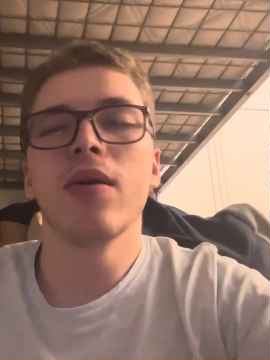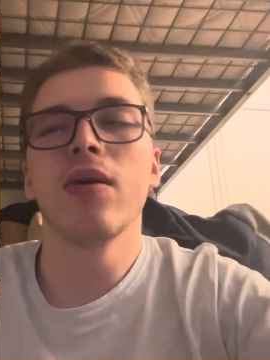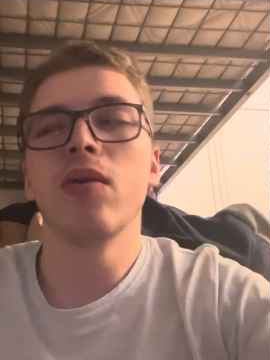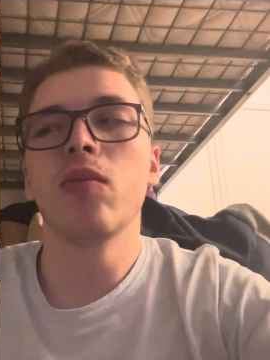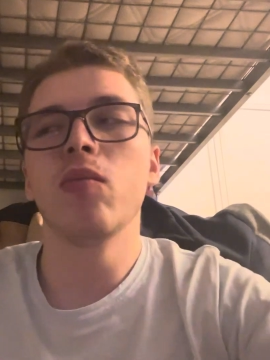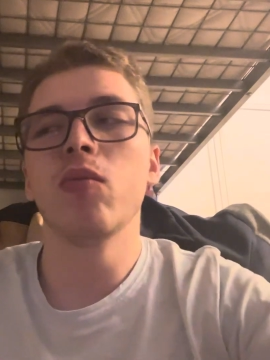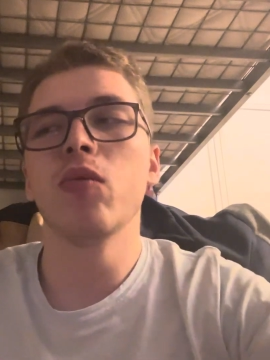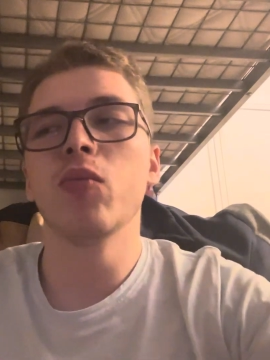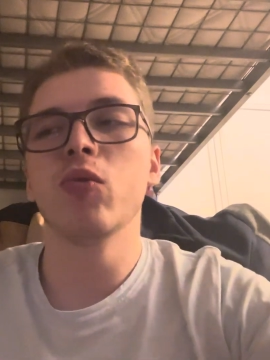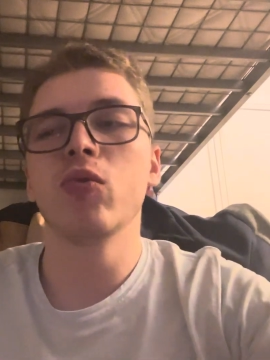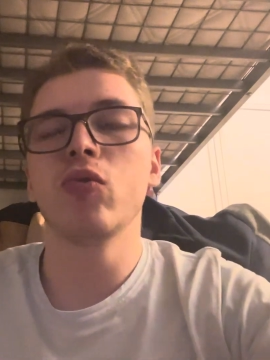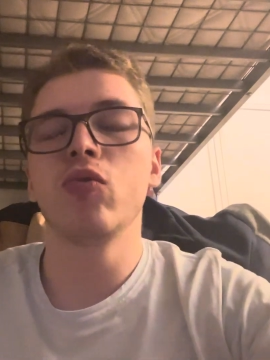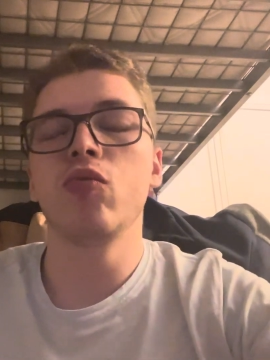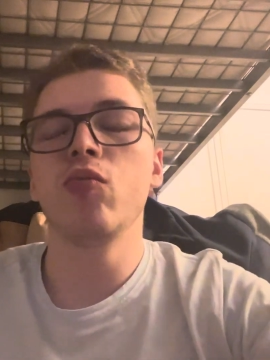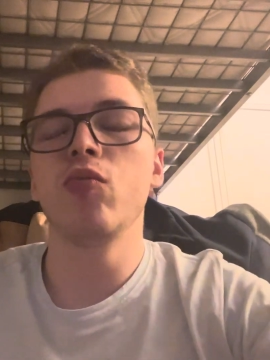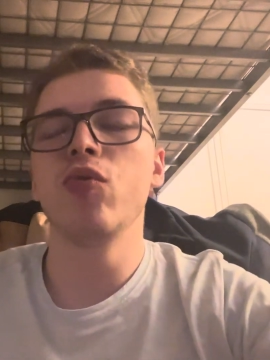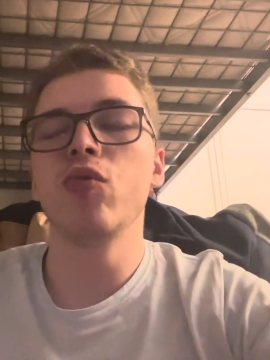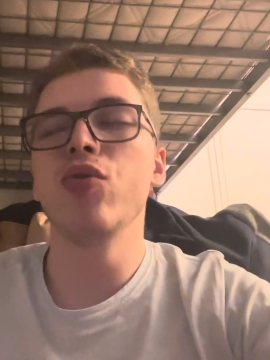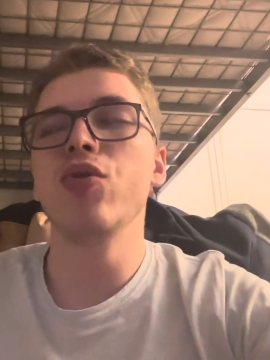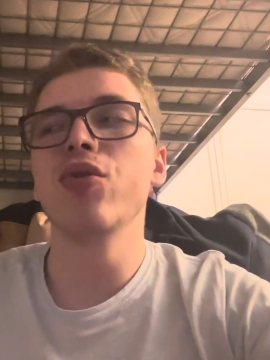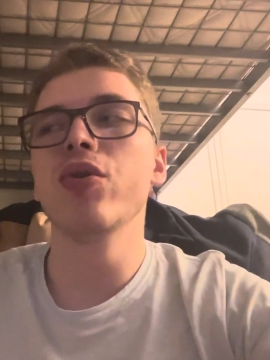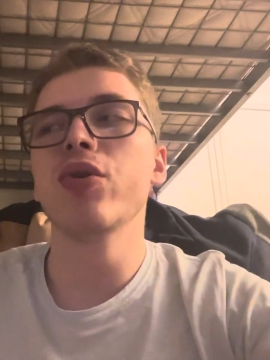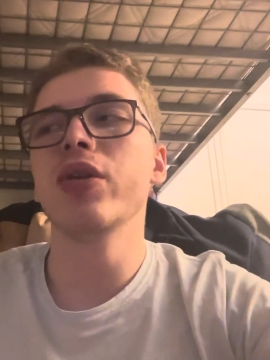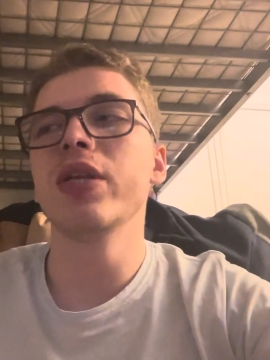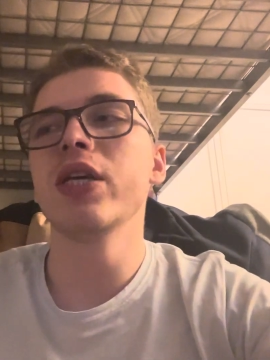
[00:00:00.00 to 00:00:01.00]
au moment du but
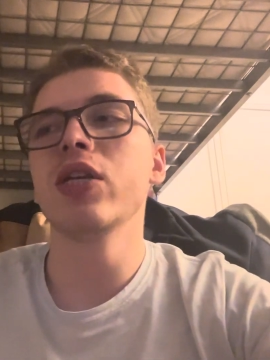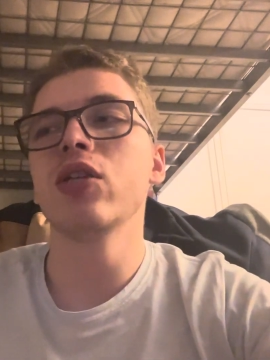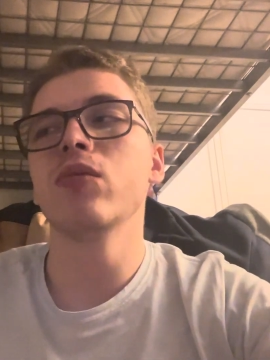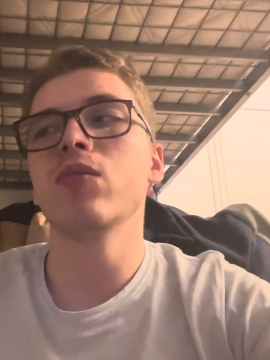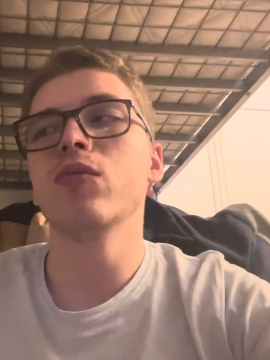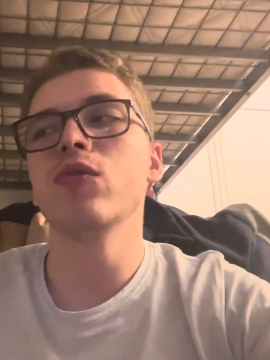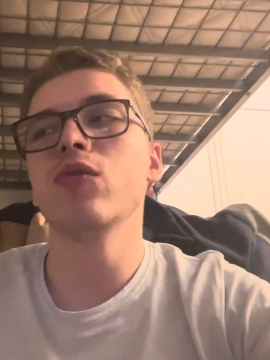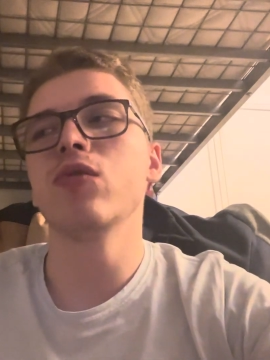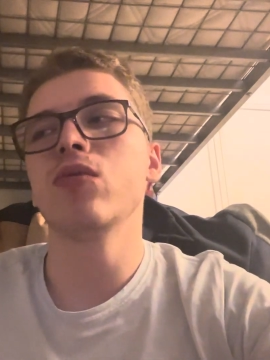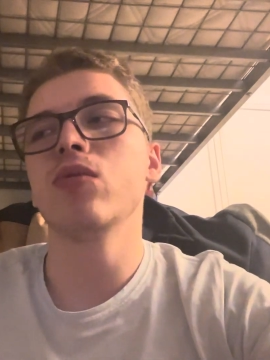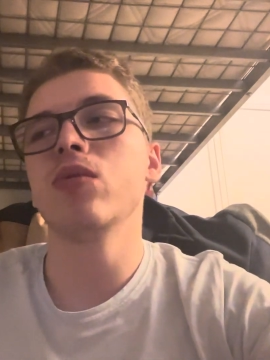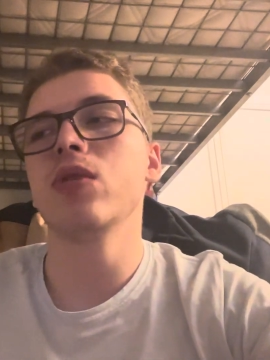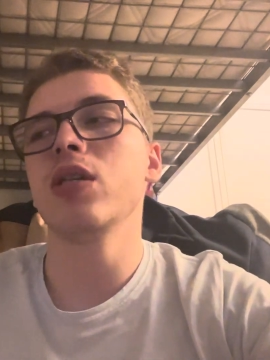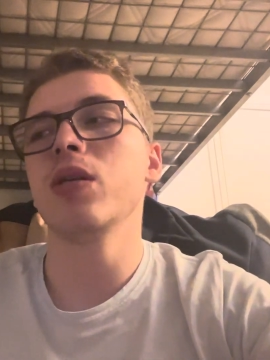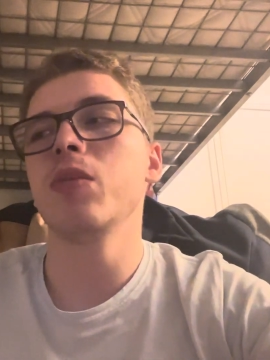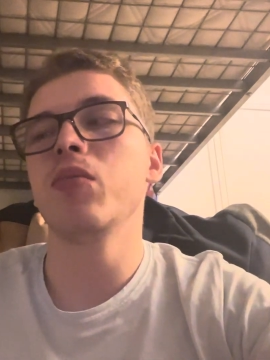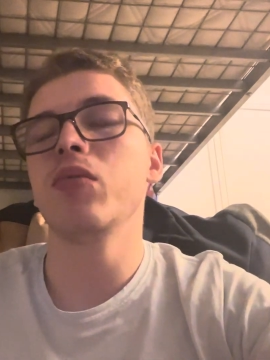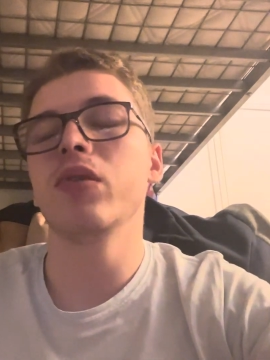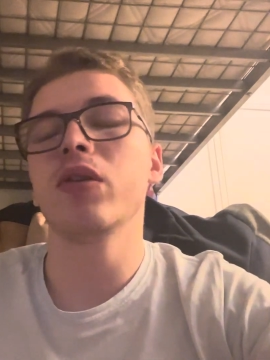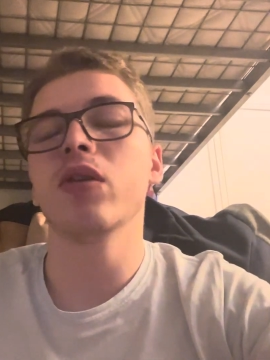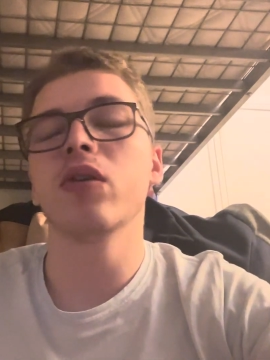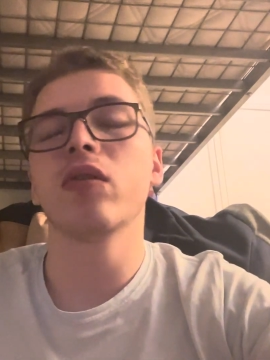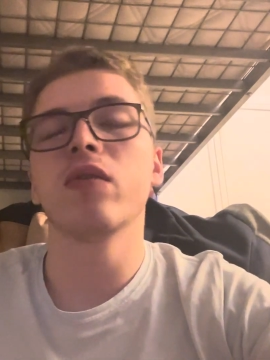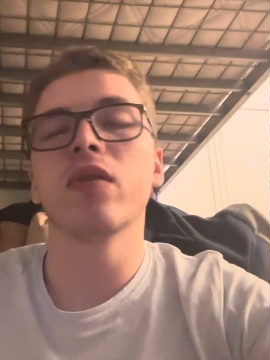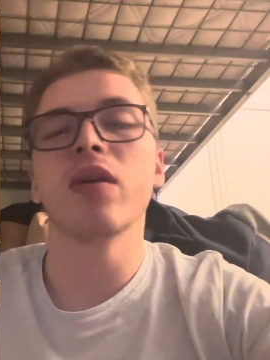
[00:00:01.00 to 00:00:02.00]
lyonnais, je me suis dit,
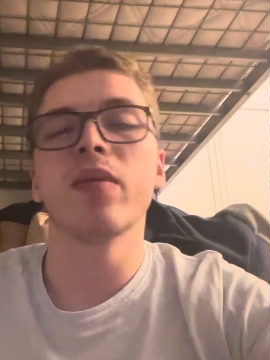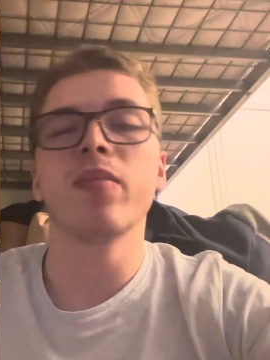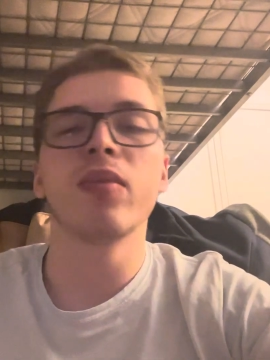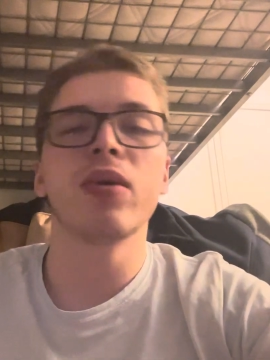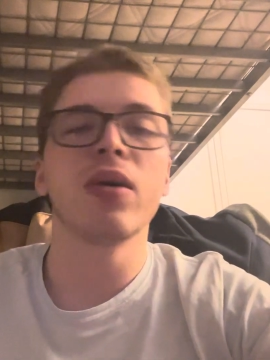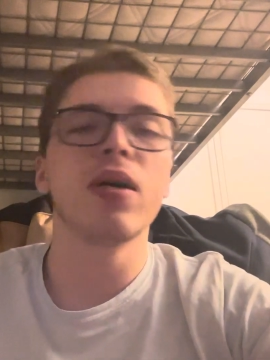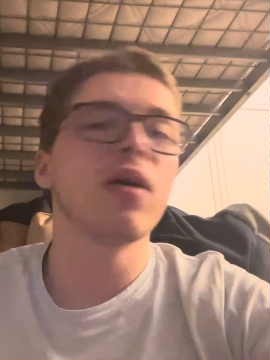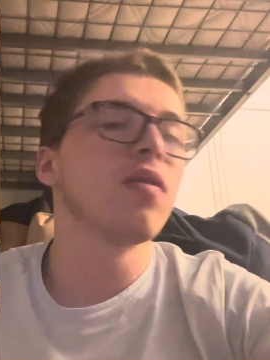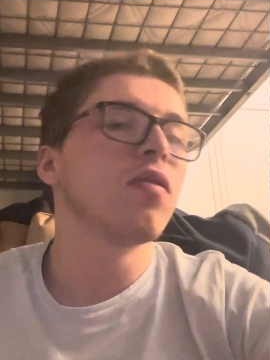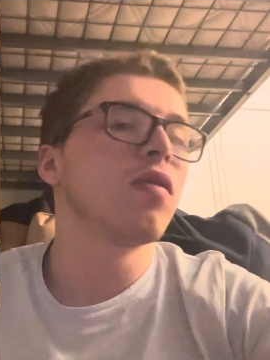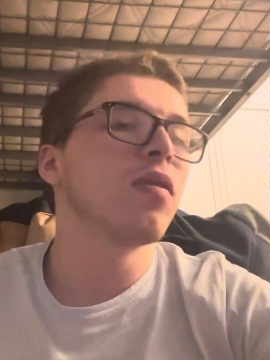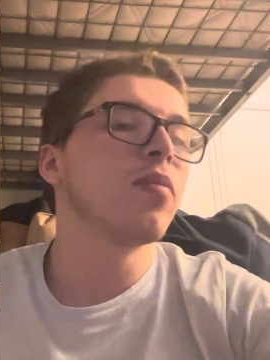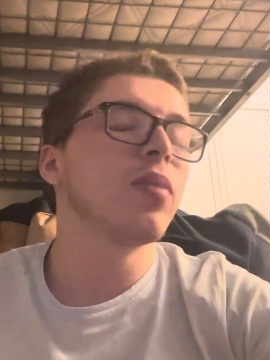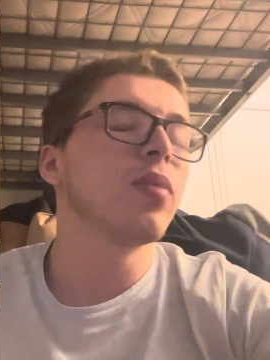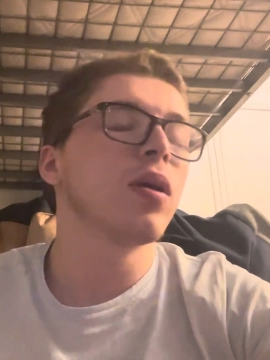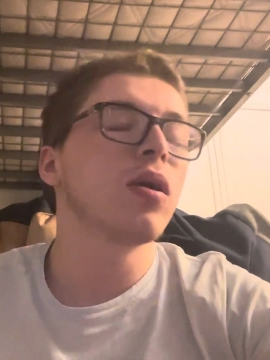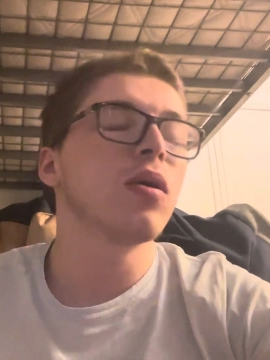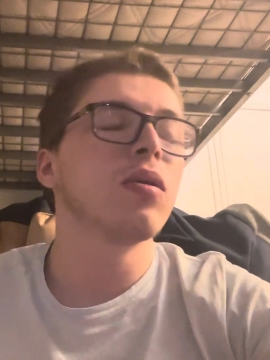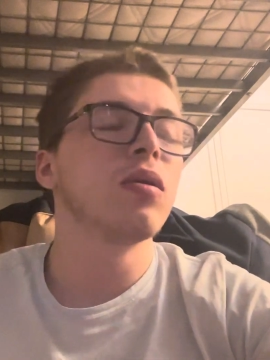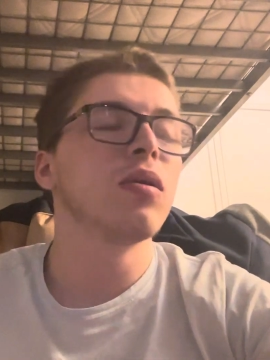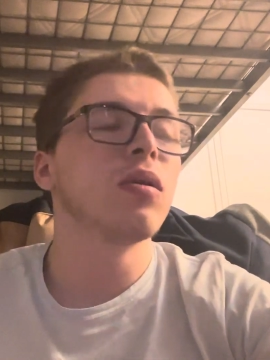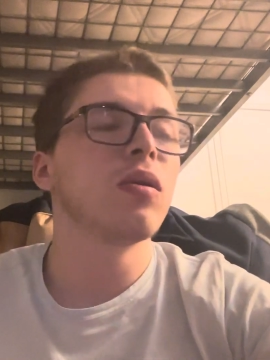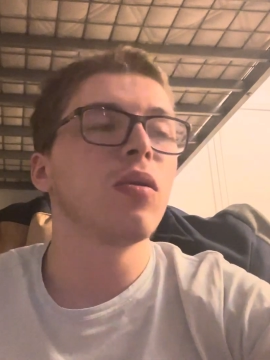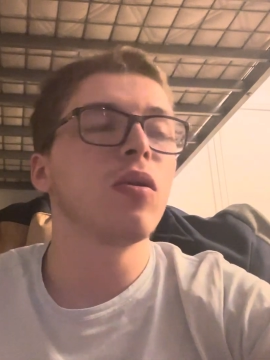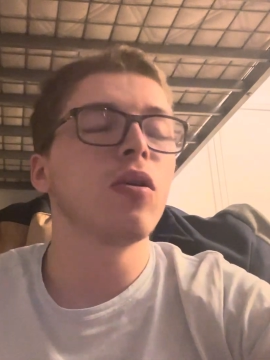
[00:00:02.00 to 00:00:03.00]
putain, on va pas, on va pas
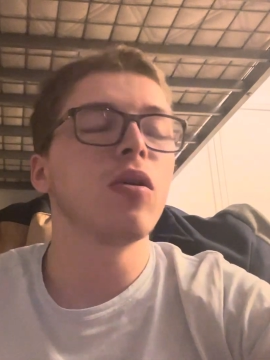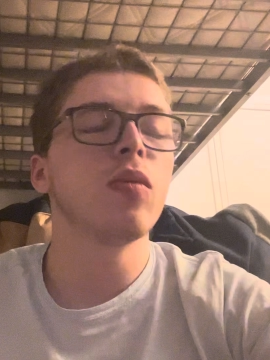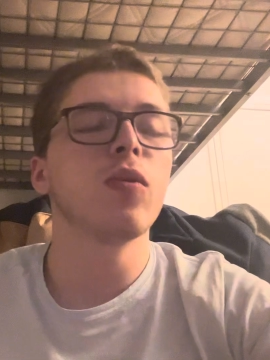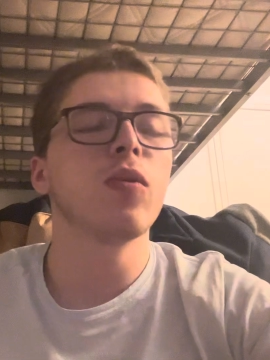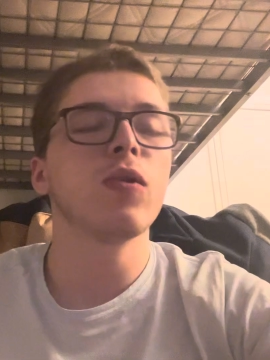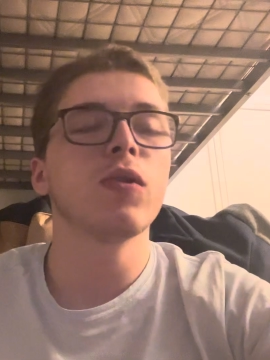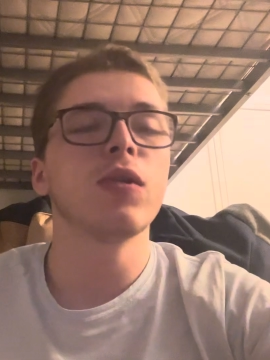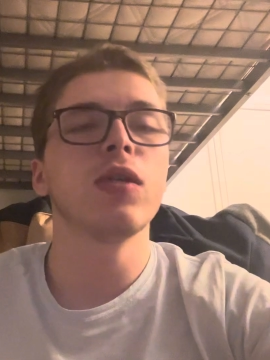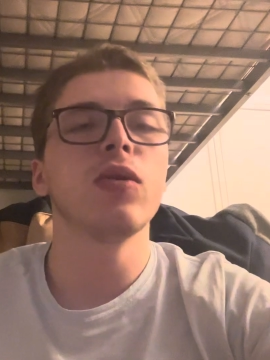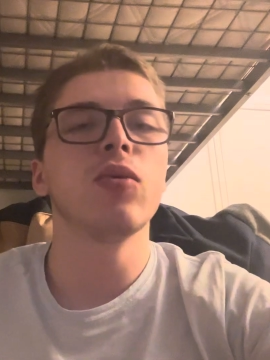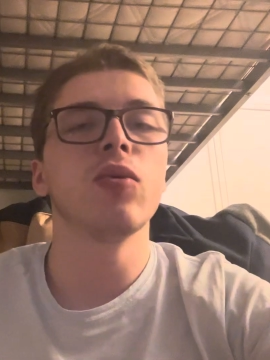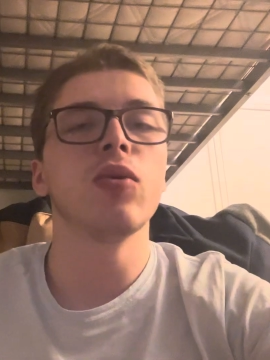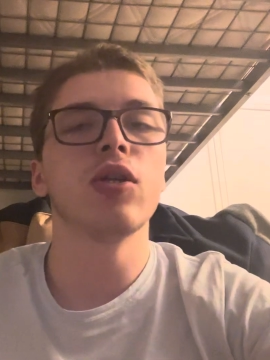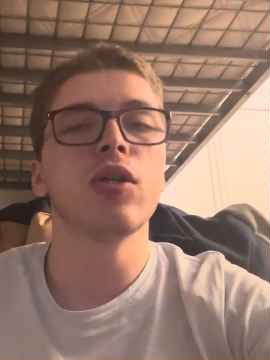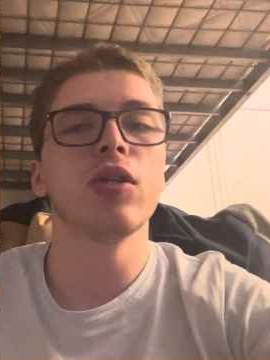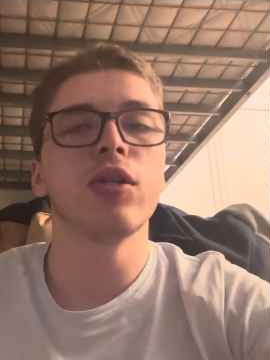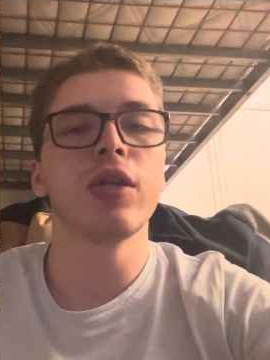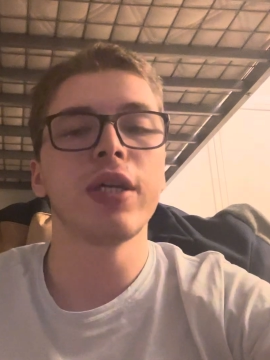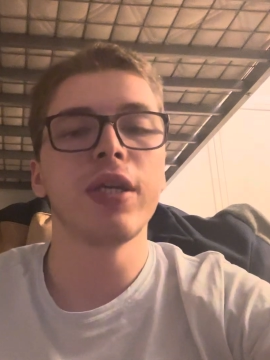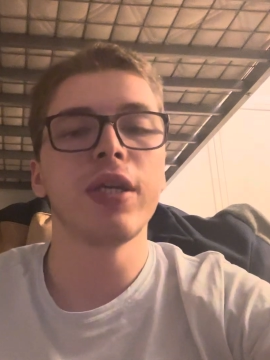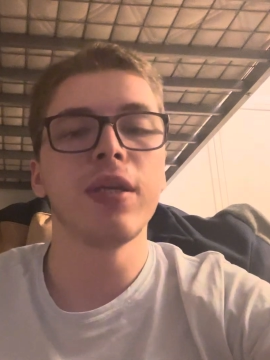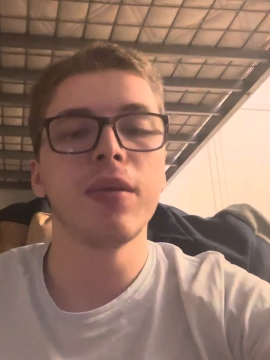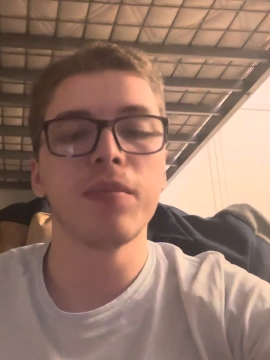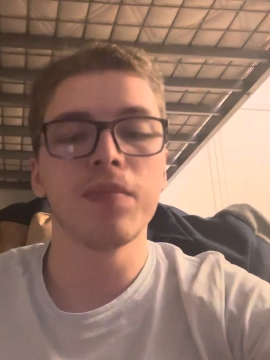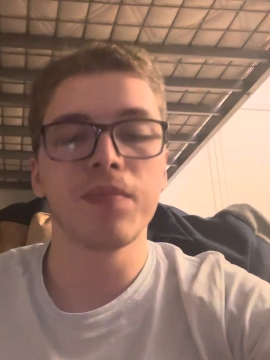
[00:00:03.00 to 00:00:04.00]
recommencer nos
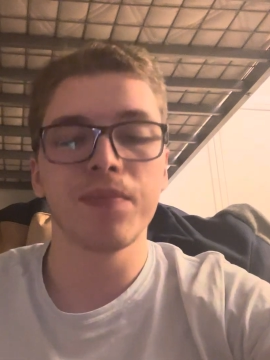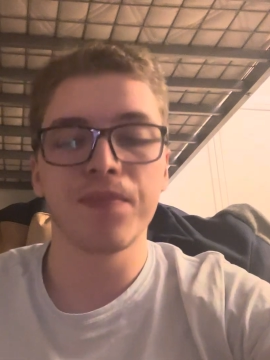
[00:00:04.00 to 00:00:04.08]
conneries.